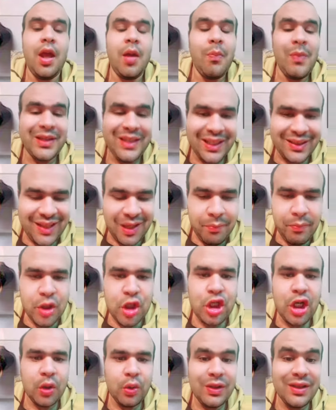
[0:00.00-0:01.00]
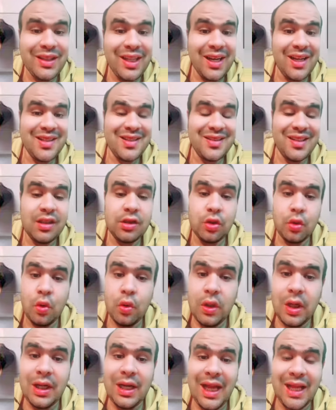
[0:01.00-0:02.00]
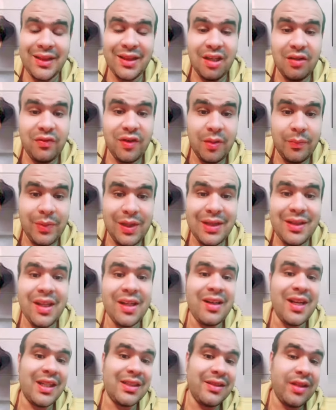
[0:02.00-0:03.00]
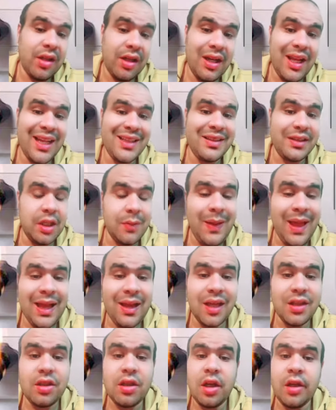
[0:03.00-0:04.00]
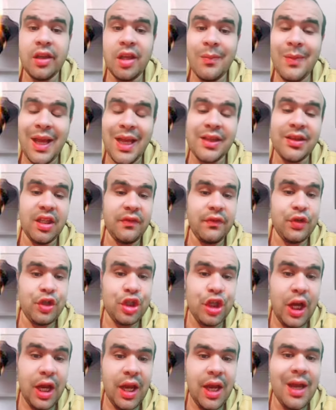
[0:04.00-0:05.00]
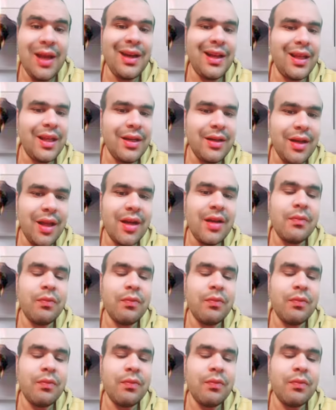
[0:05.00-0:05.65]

ما تهتمش لو انت نزلت كل اللي عندك في البيت انك ترجع تجيب حاجات قيمة عندك في الشقة لانك